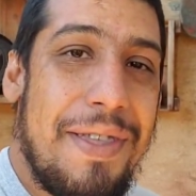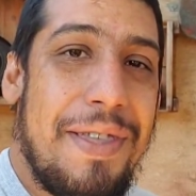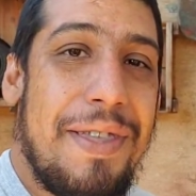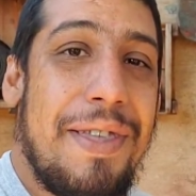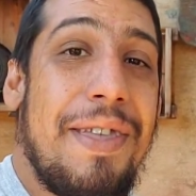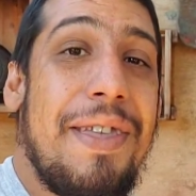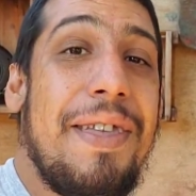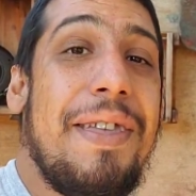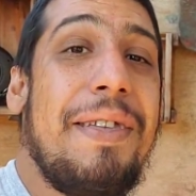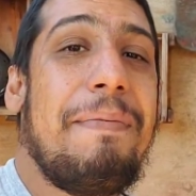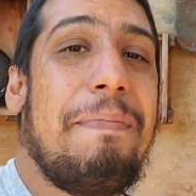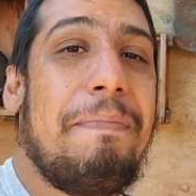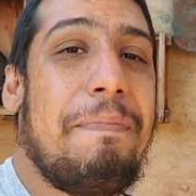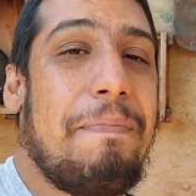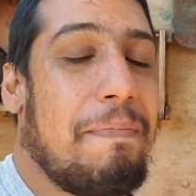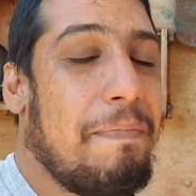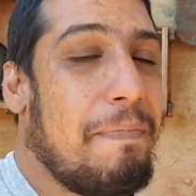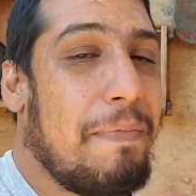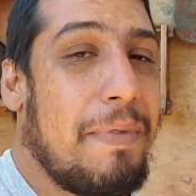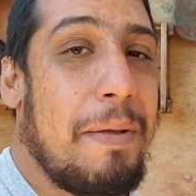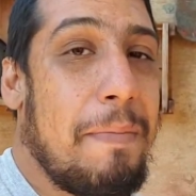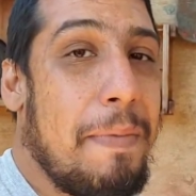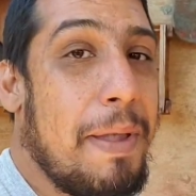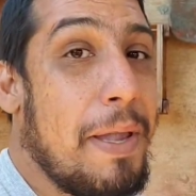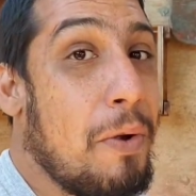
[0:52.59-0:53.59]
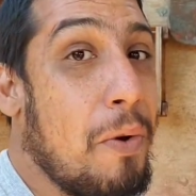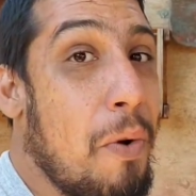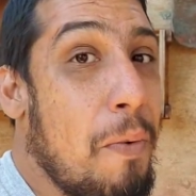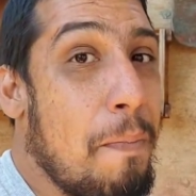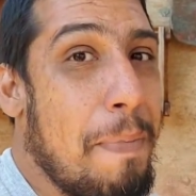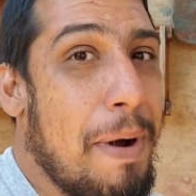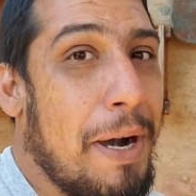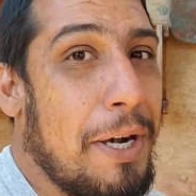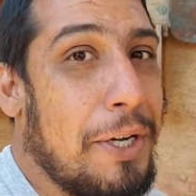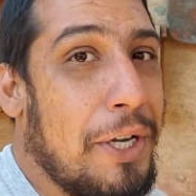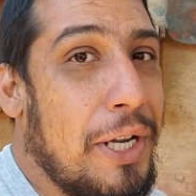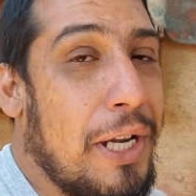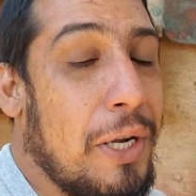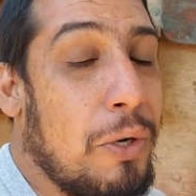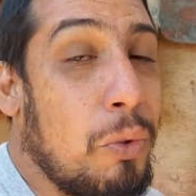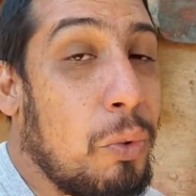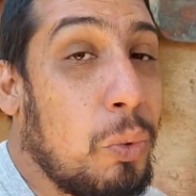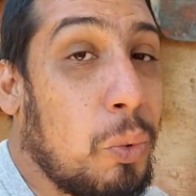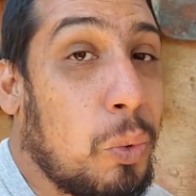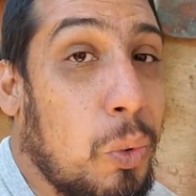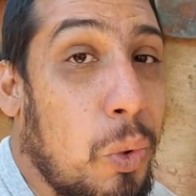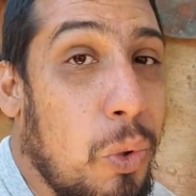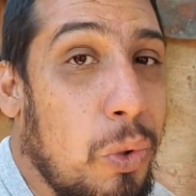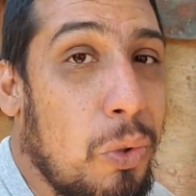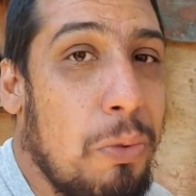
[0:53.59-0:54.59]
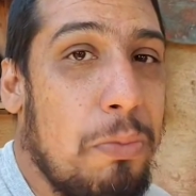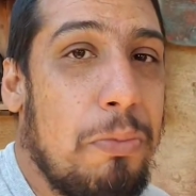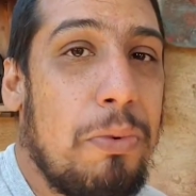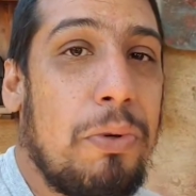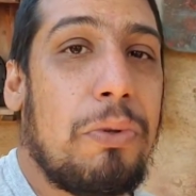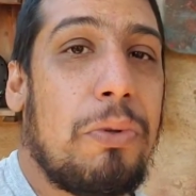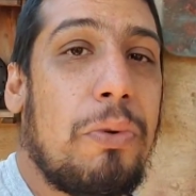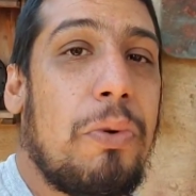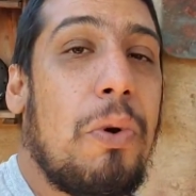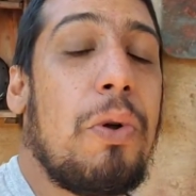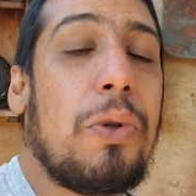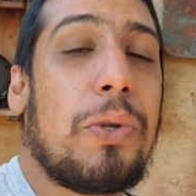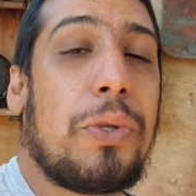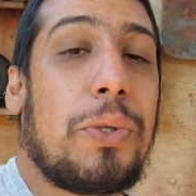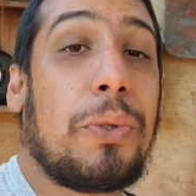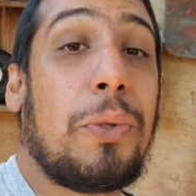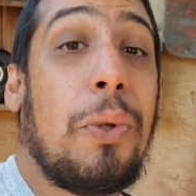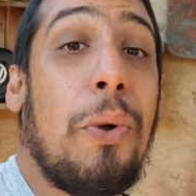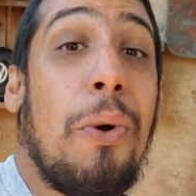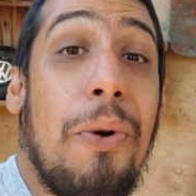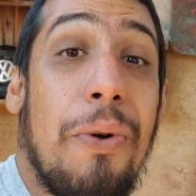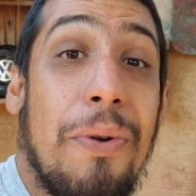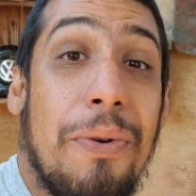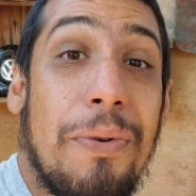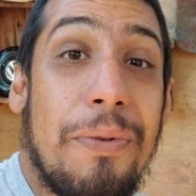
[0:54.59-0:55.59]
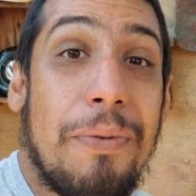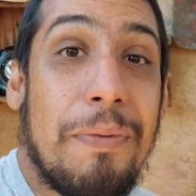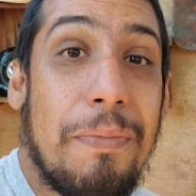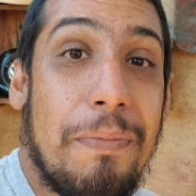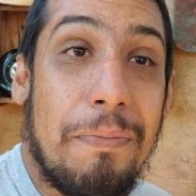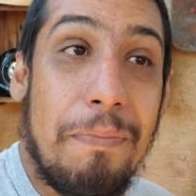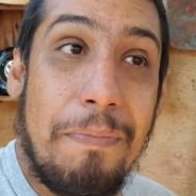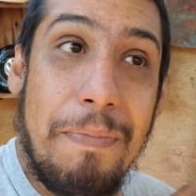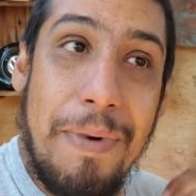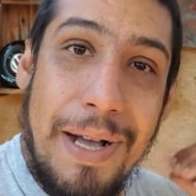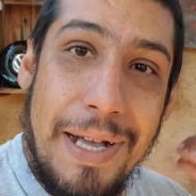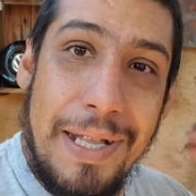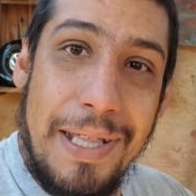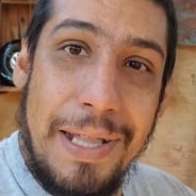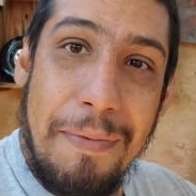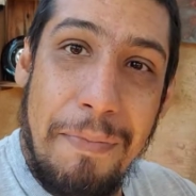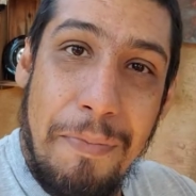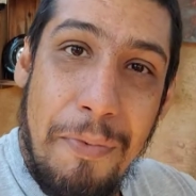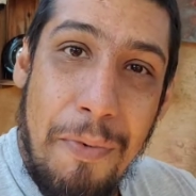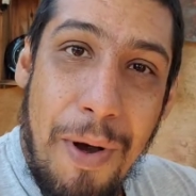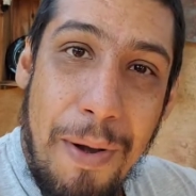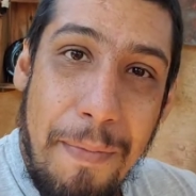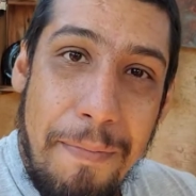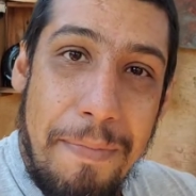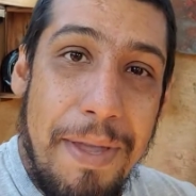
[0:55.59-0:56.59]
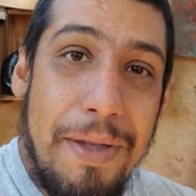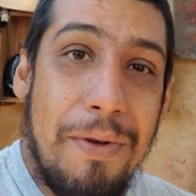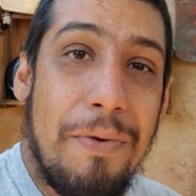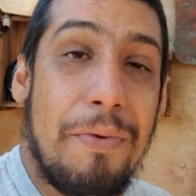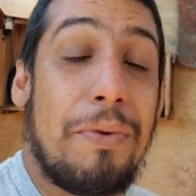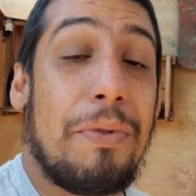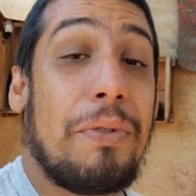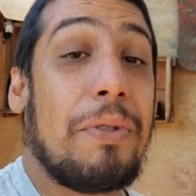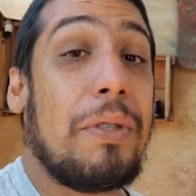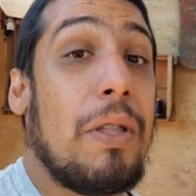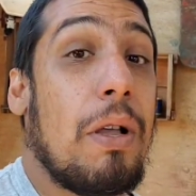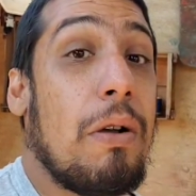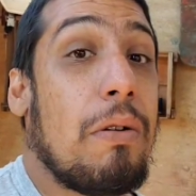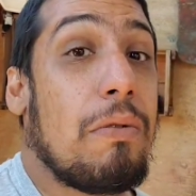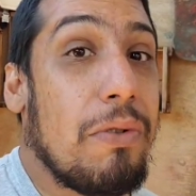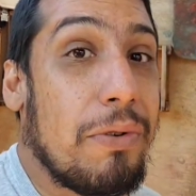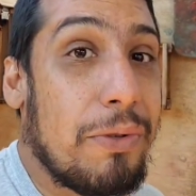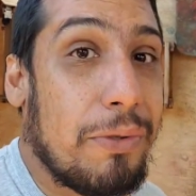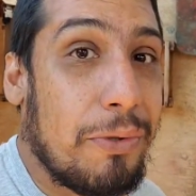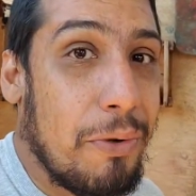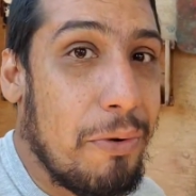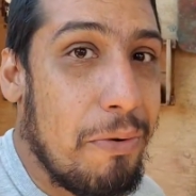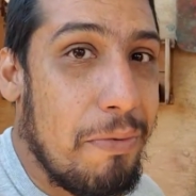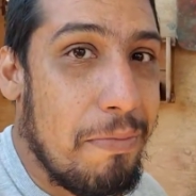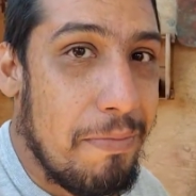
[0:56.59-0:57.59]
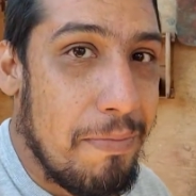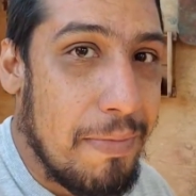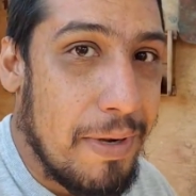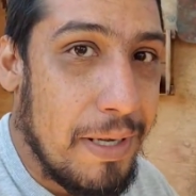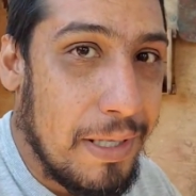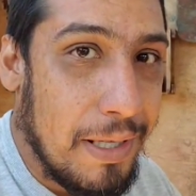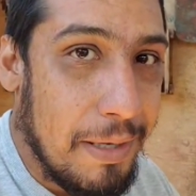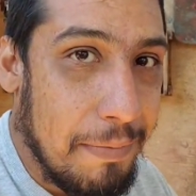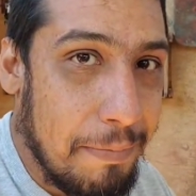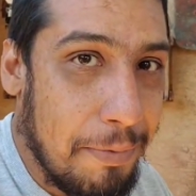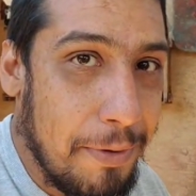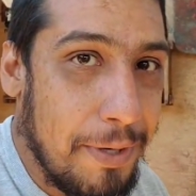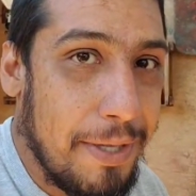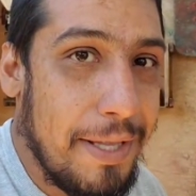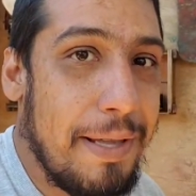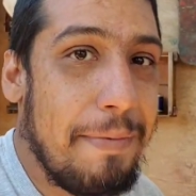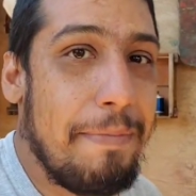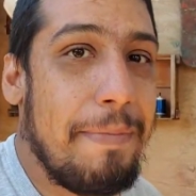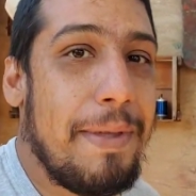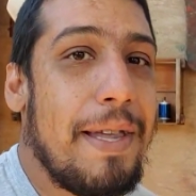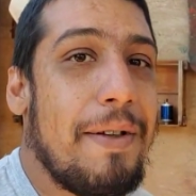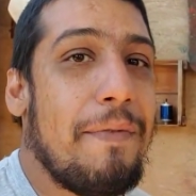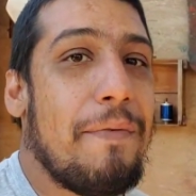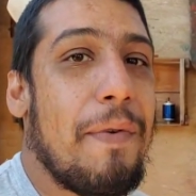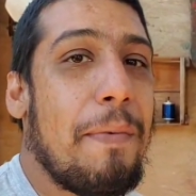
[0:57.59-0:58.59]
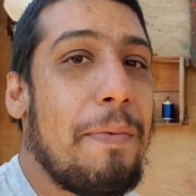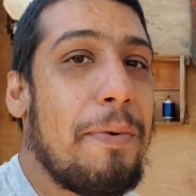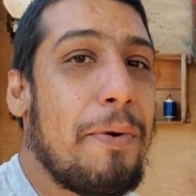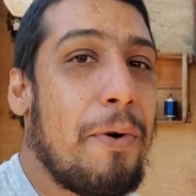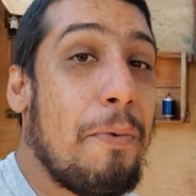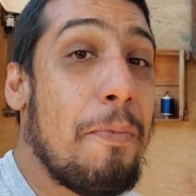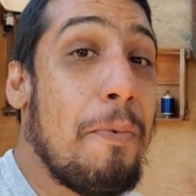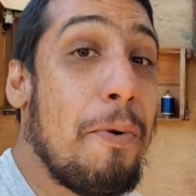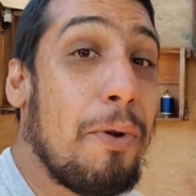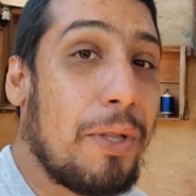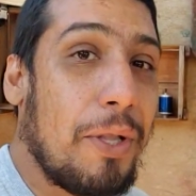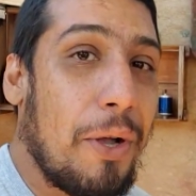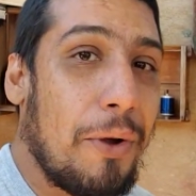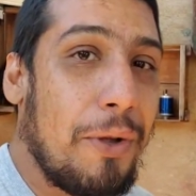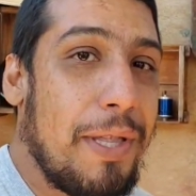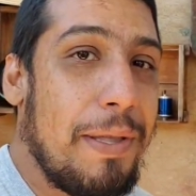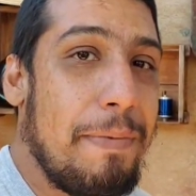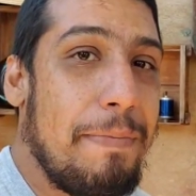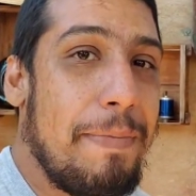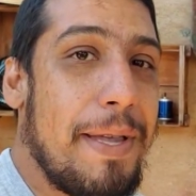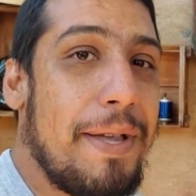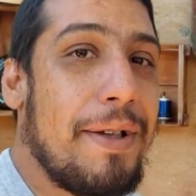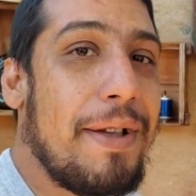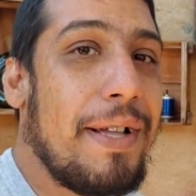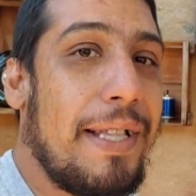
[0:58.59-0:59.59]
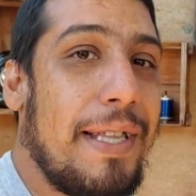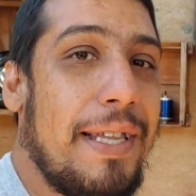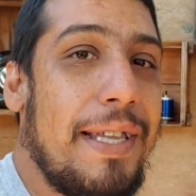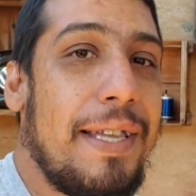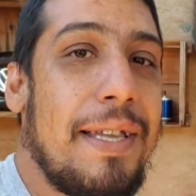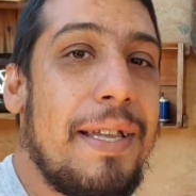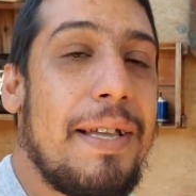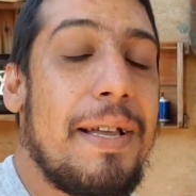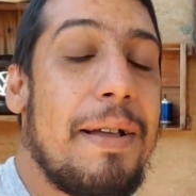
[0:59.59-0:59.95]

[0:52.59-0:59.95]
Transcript: E também compartilha com todo mundo. Gostou? manda pro amigo. Não gostou, manda pro inimigo. Vamos incomodar o inimigo ali